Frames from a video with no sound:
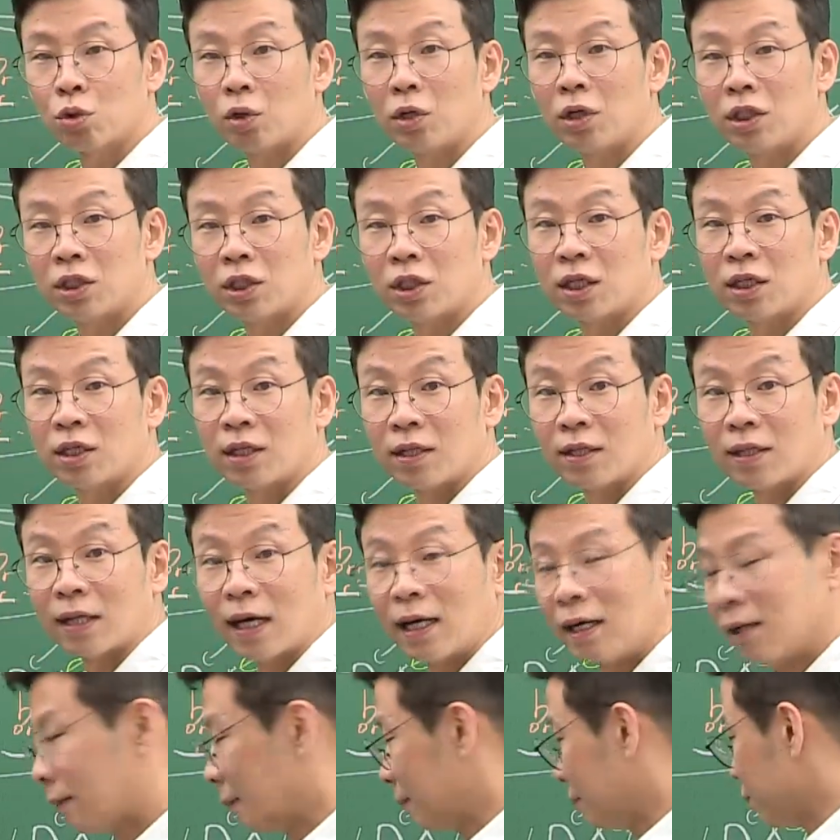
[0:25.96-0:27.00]
더해지게
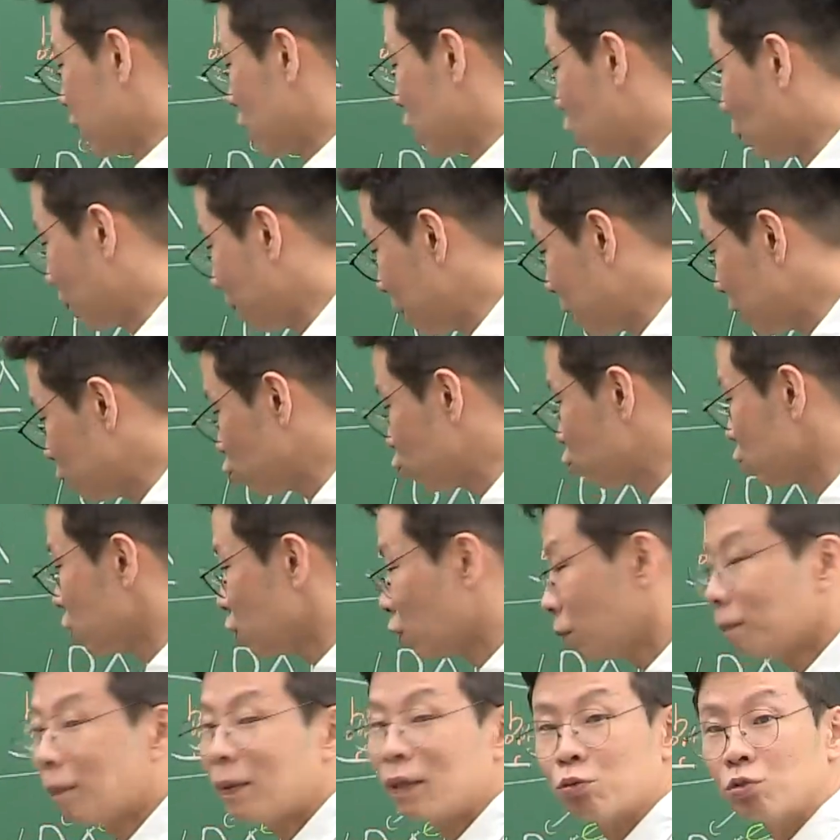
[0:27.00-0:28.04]
된다. 이거 빼주고
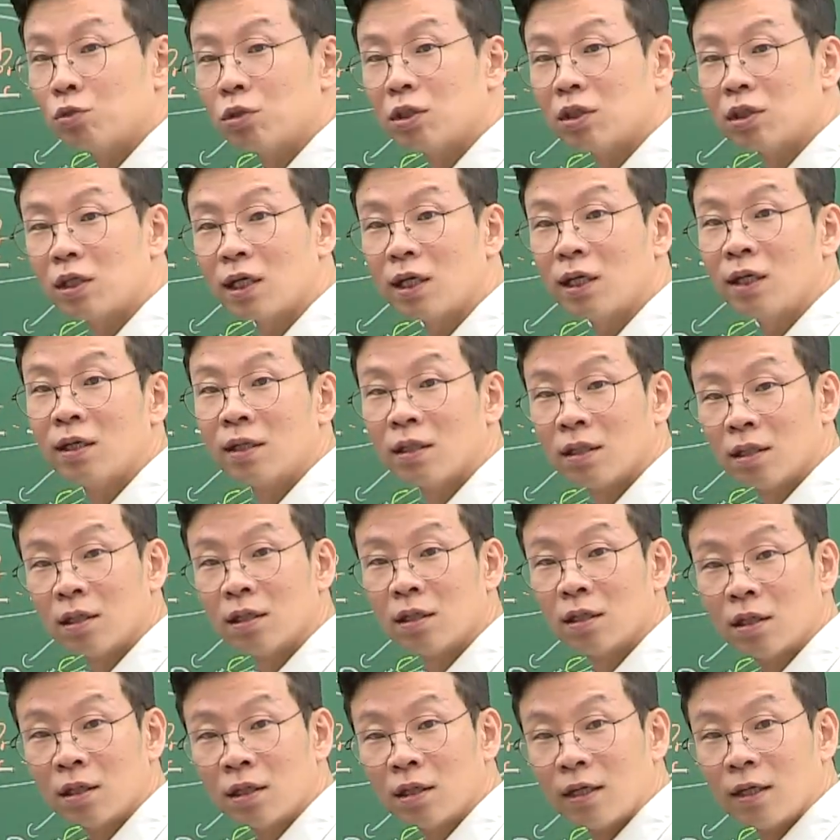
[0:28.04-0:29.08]
이거 빼줬는데
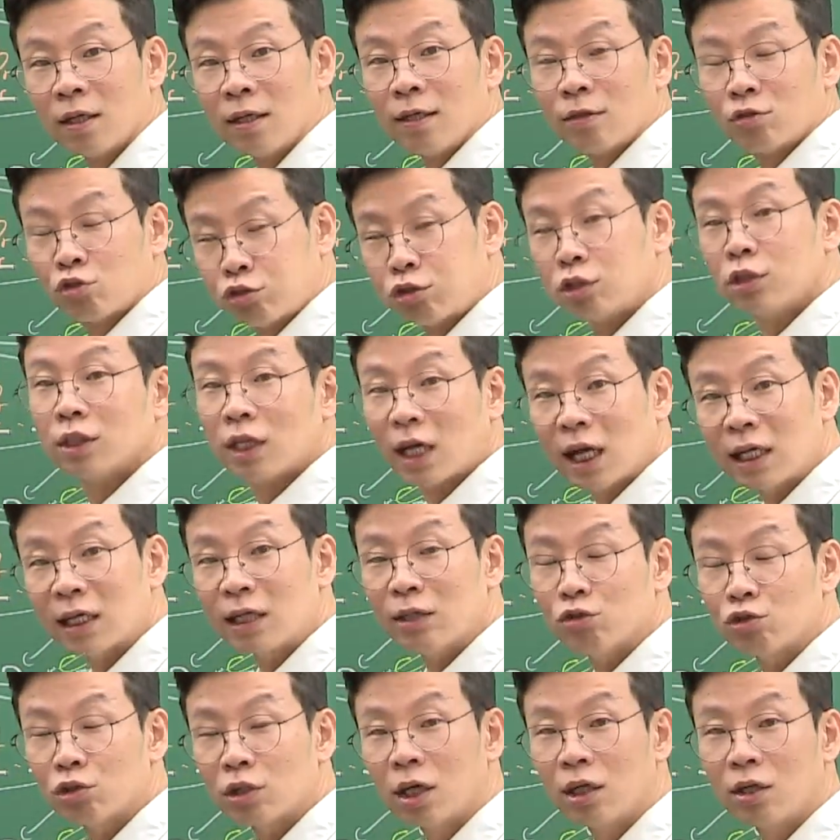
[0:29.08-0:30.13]
둘다
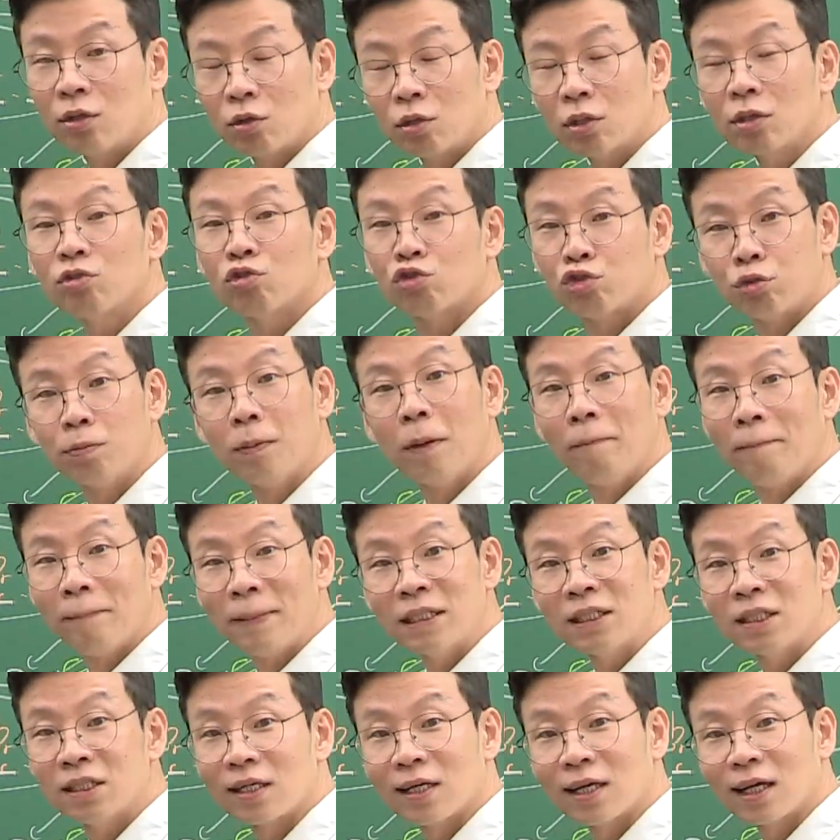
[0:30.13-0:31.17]
이웃하는 거는 두 번
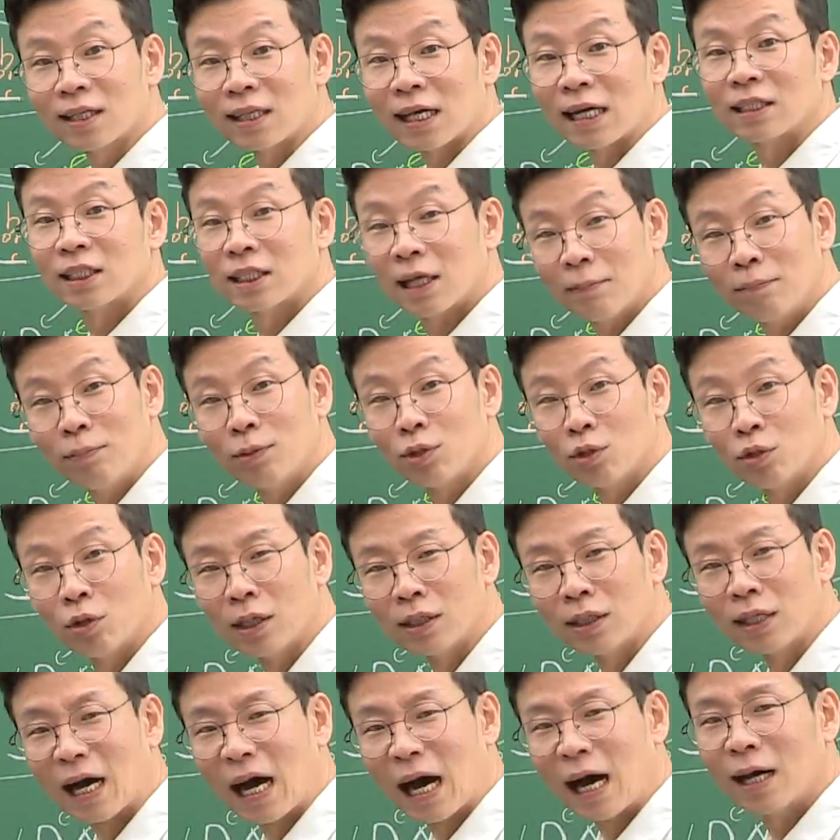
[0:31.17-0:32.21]
뺐으니까 다시 한 번 더
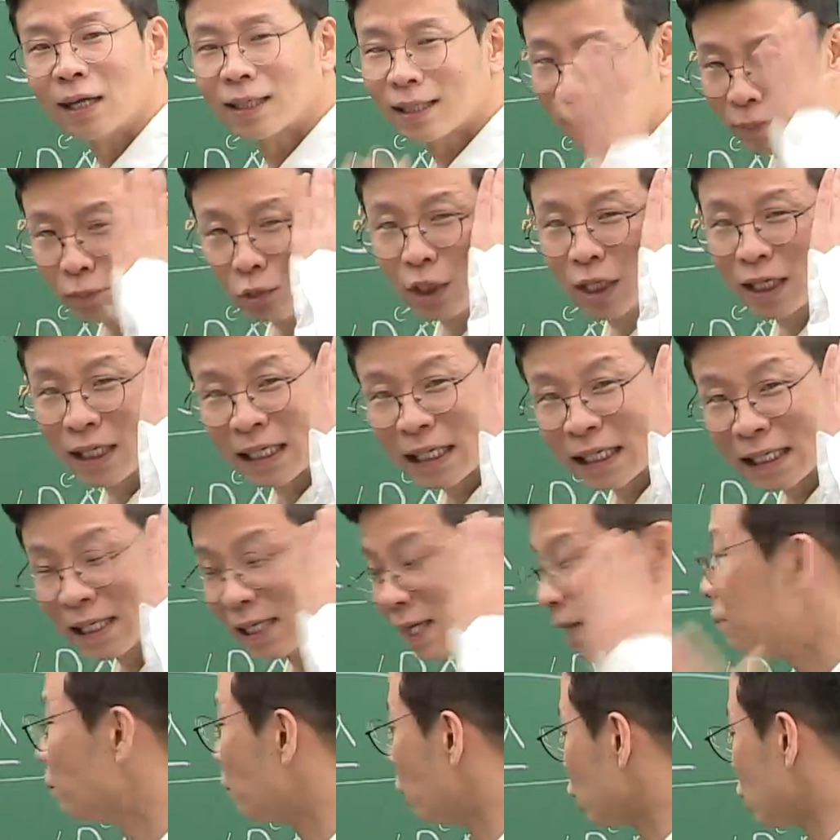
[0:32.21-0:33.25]
한다 하다 보니까
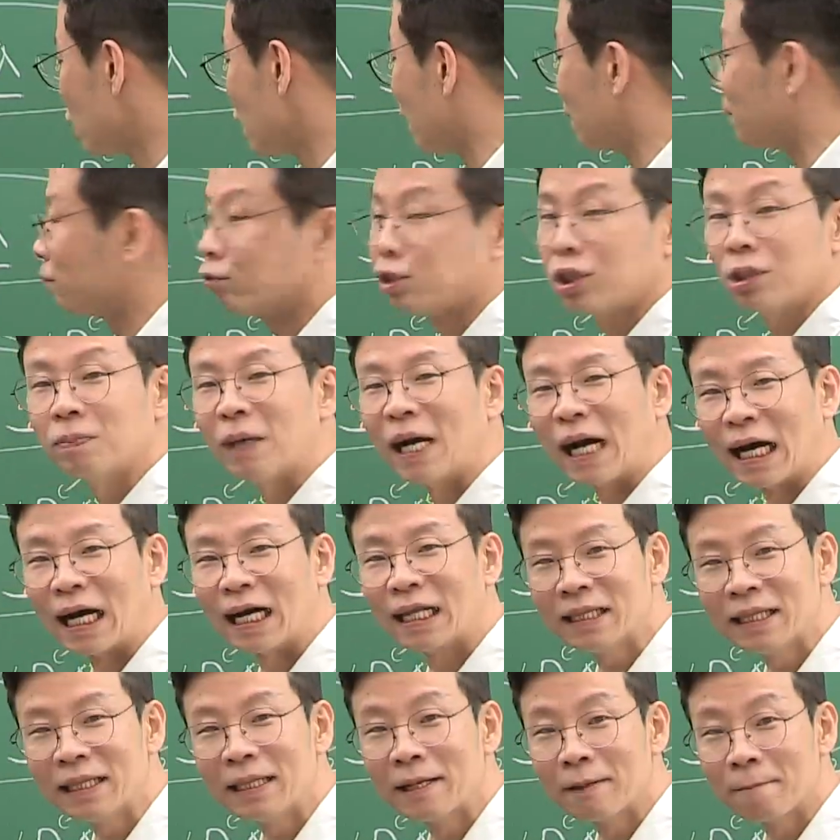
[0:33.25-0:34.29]
약간 머리가
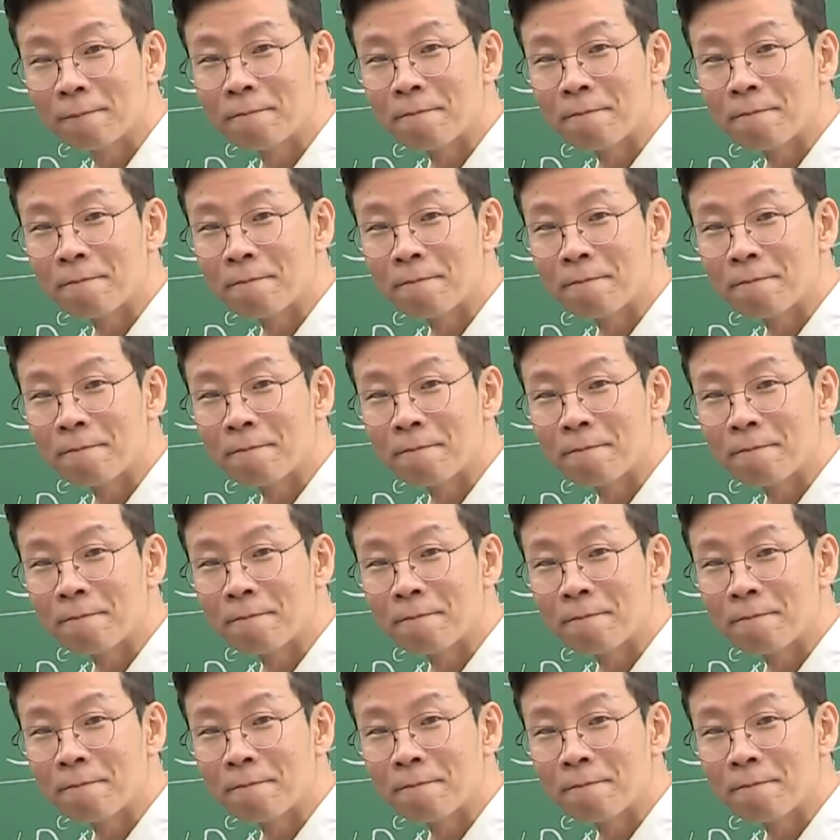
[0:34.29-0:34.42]
아프지만